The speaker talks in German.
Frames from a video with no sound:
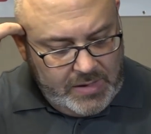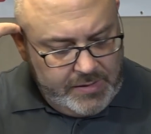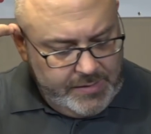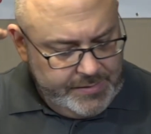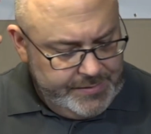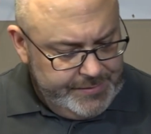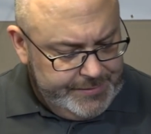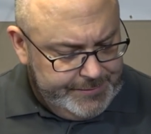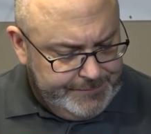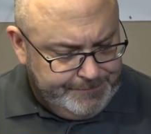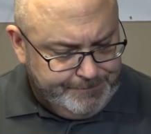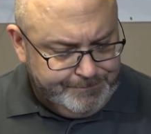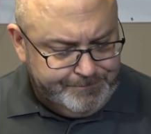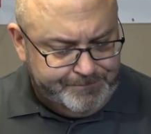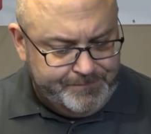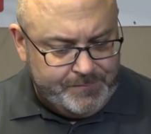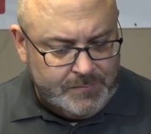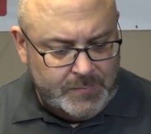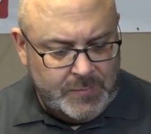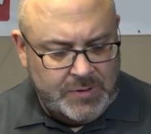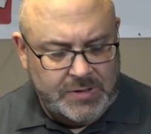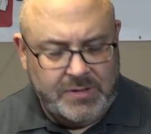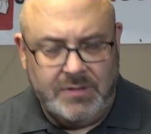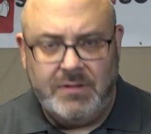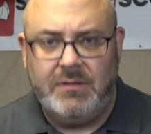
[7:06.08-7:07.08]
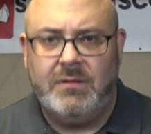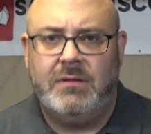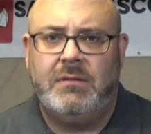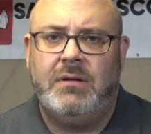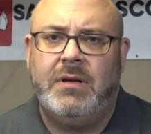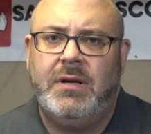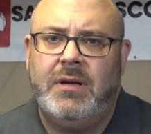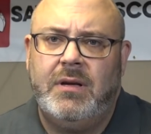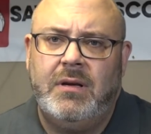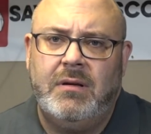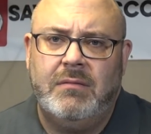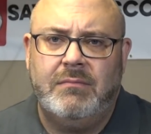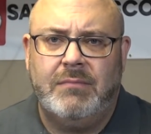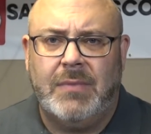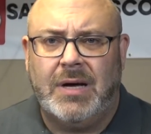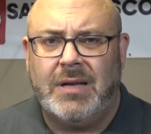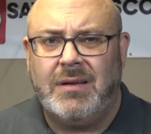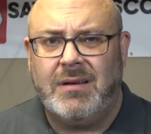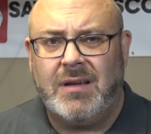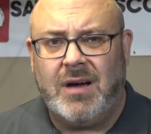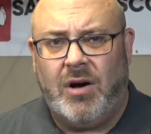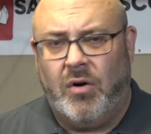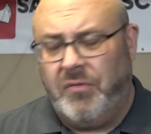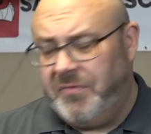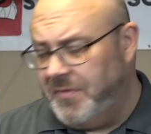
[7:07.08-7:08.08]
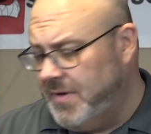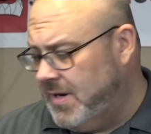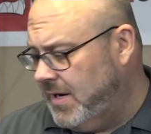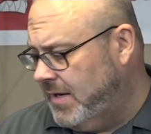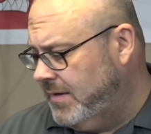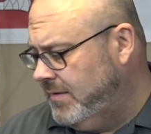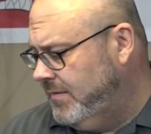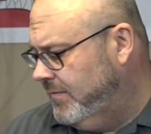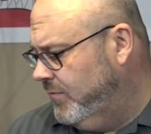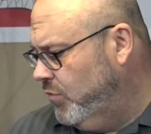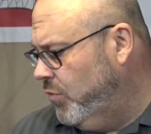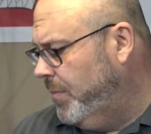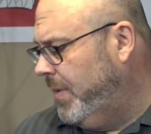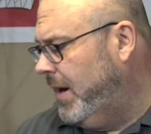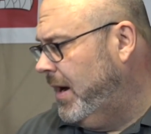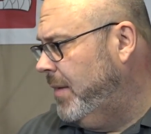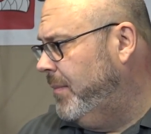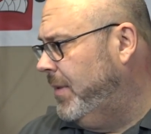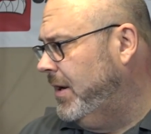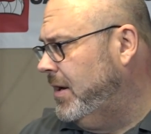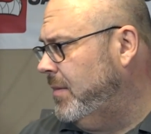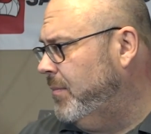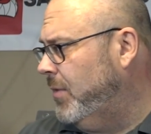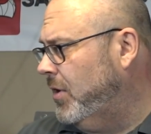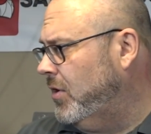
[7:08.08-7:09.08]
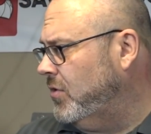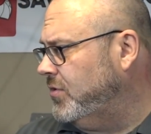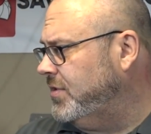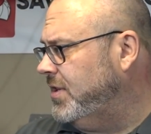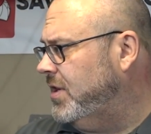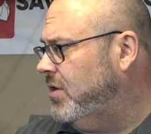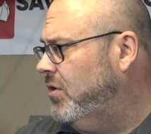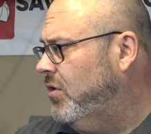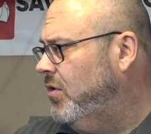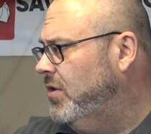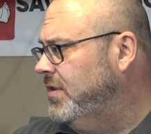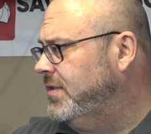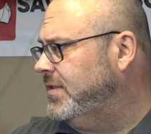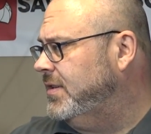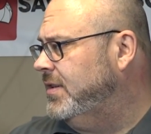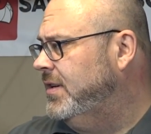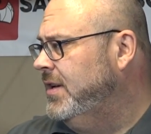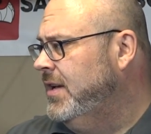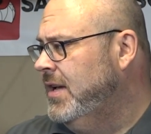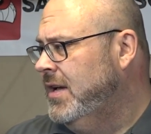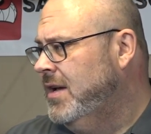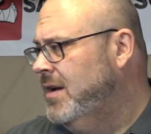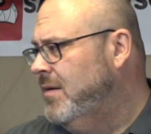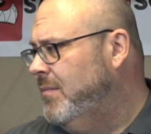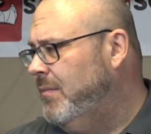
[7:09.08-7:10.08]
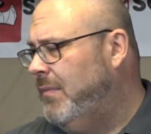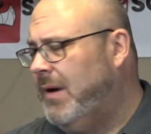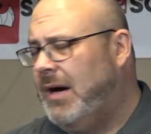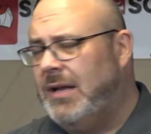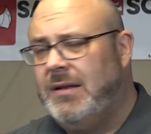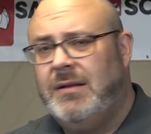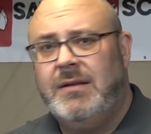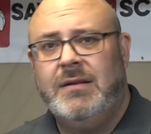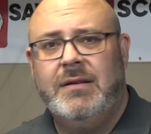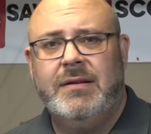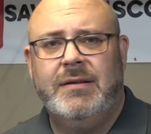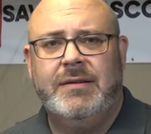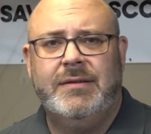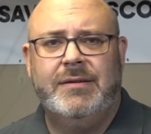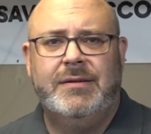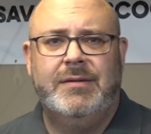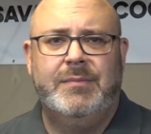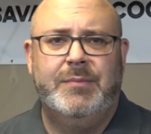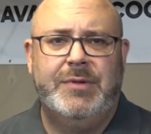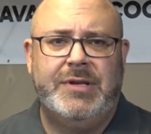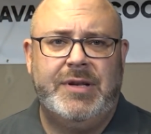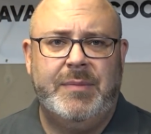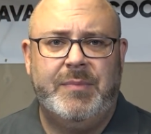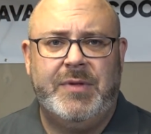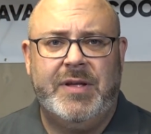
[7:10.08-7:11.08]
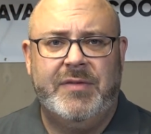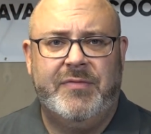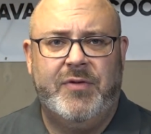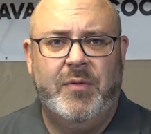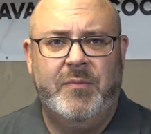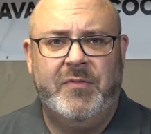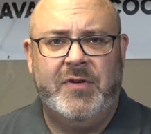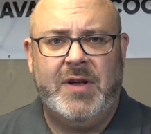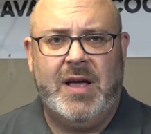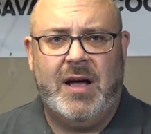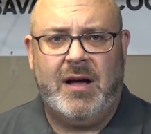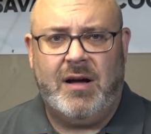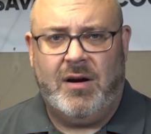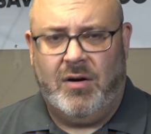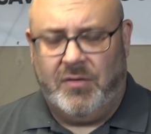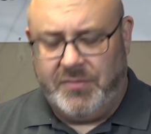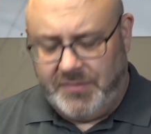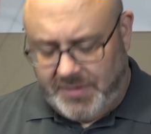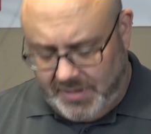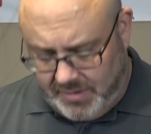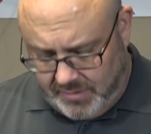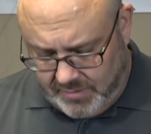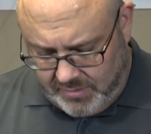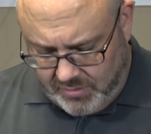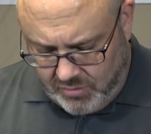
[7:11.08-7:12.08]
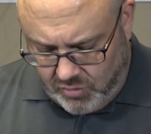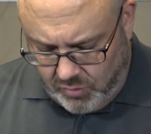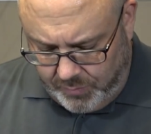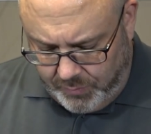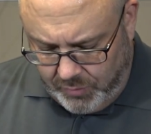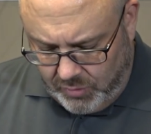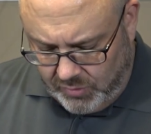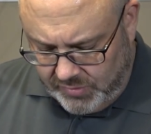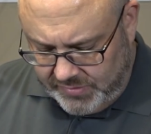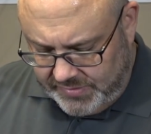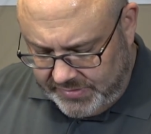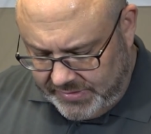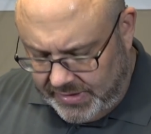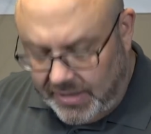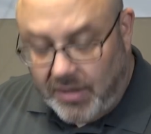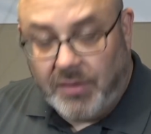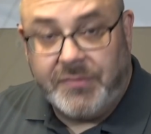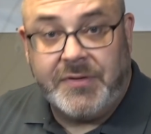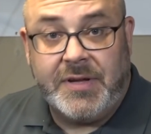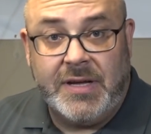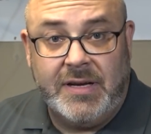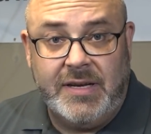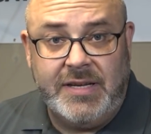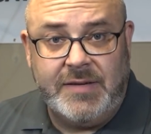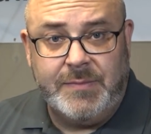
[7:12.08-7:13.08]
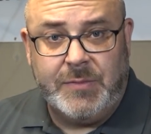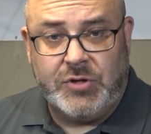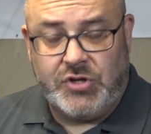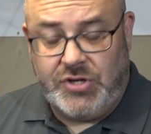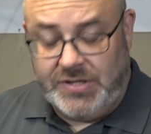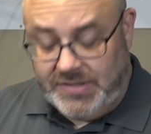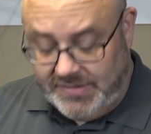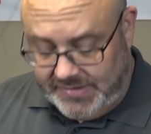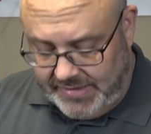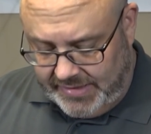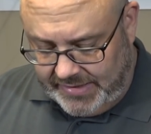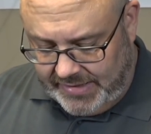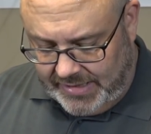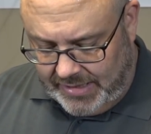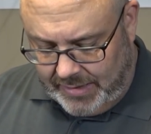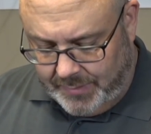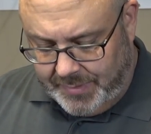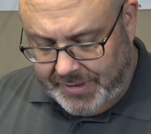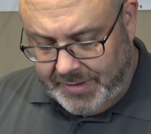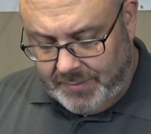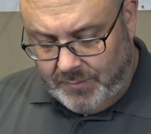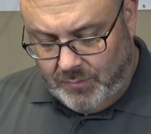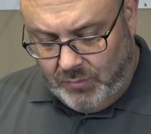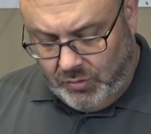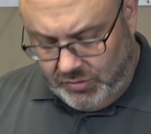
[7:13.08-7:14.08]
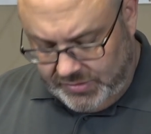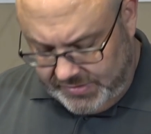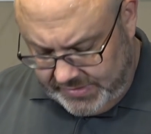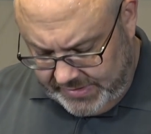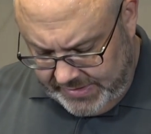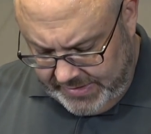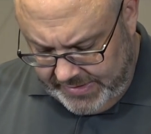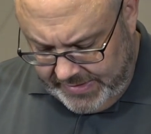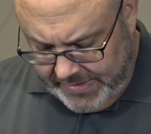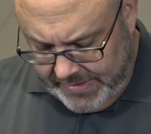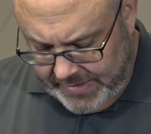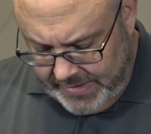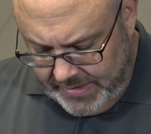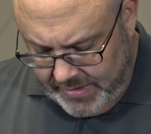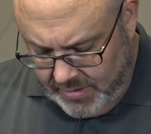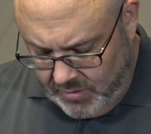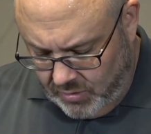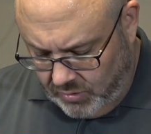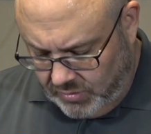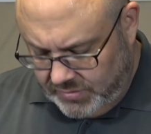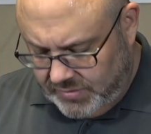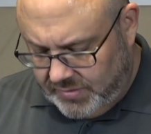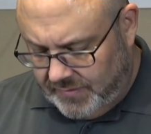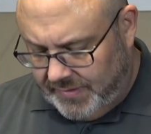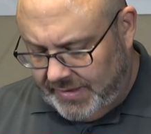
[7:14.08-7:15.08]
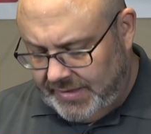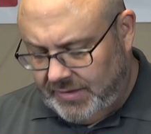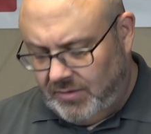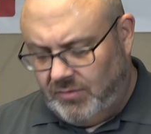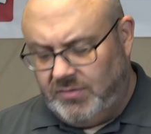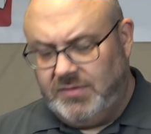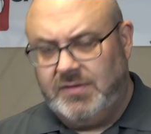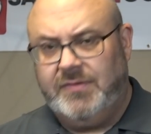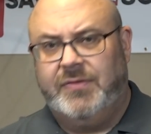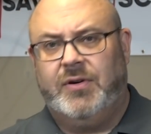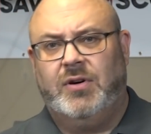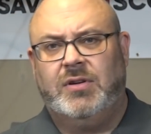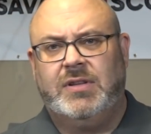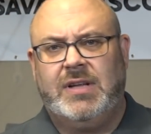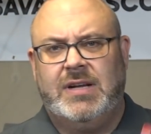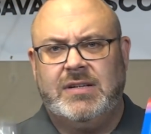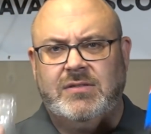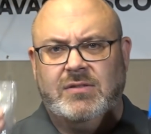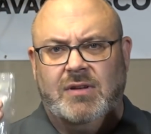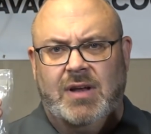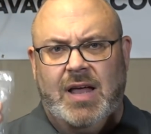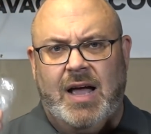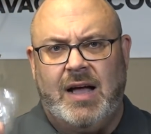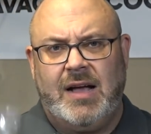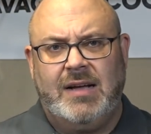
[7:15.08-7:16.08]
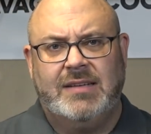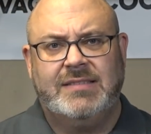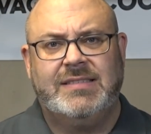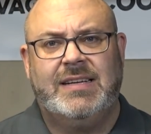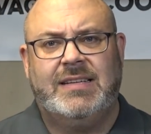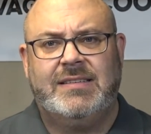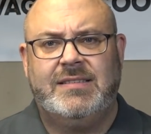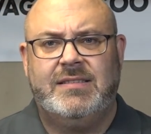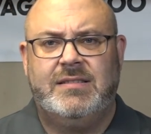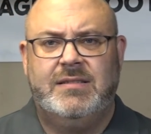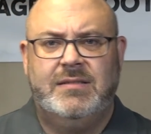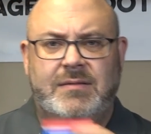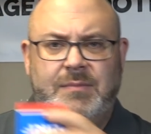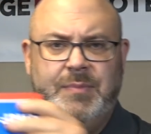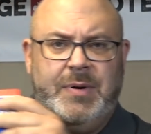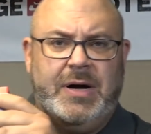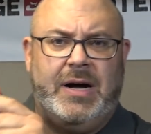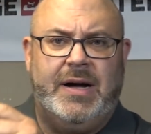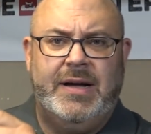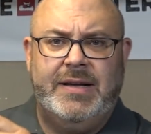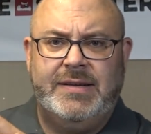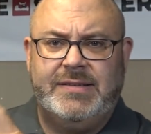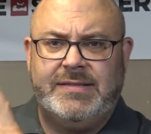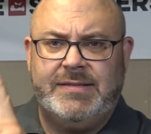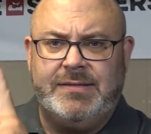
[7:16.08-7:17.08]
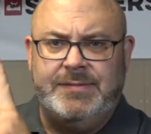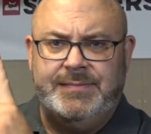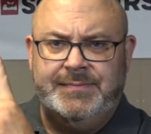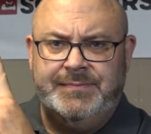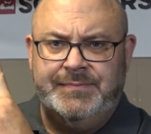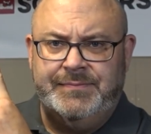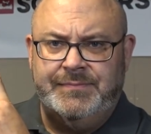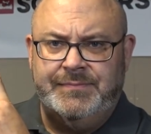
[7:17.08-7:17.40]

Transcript: ähm, die man kaufen kann, wobei bei dem Malossi-Gehäuse man äh, mit dem T5-Lager auf der Kupplungs-, äh, auf der Lichtmaschinenseite arbeiten muss und so weiter und so fort. Also Lagersatzpreis